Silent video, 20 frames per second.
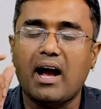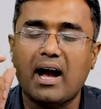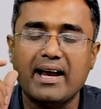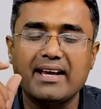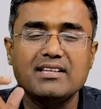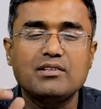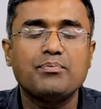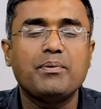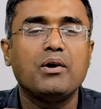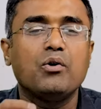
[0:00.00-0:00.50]

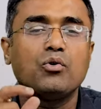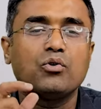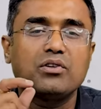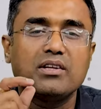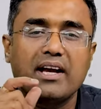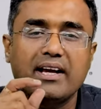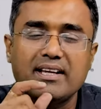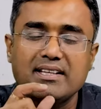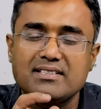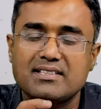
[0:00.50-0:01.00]
आइस पे
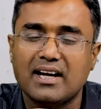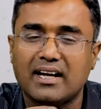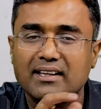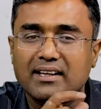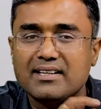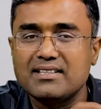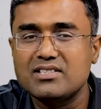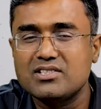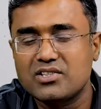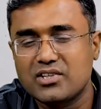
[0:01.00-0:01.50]
उतना ही
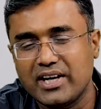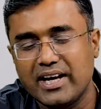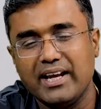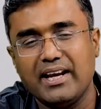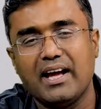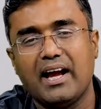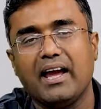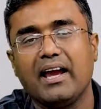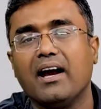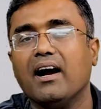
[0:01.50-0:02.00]
ज्यादा
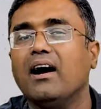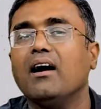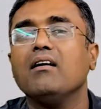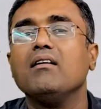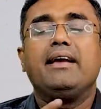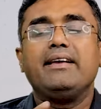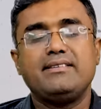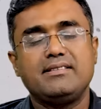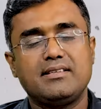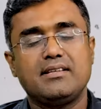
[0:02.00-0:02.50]
स्ट्रेन आएगा
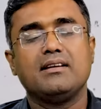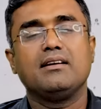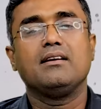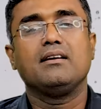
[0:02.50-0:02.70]
इस